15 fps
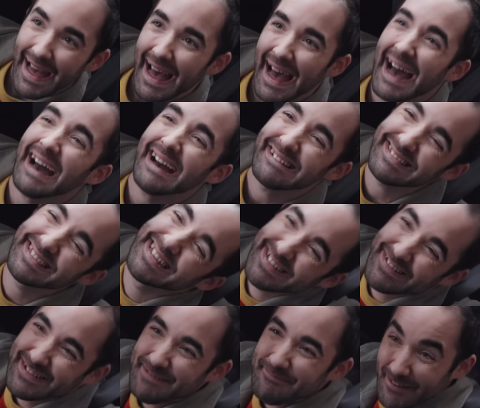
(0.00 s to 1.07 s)
Ah,
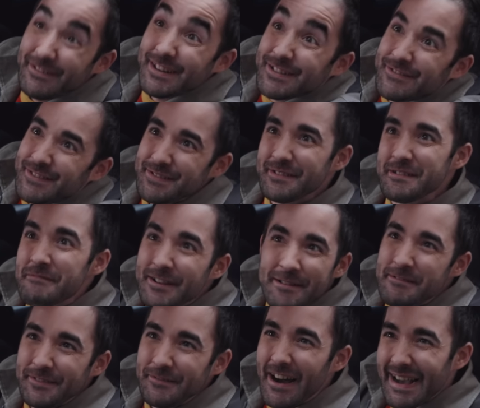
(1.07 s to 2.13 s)
désolé, parfois je conduis vraiment comme
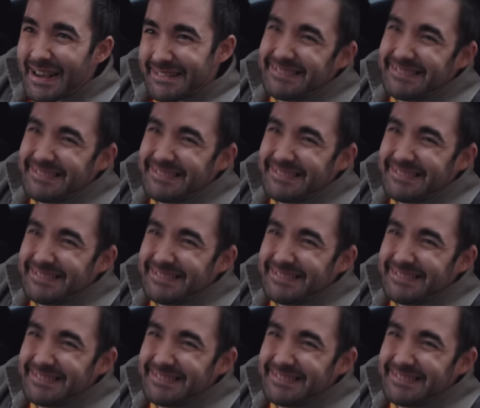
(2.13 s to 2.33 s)
un noir.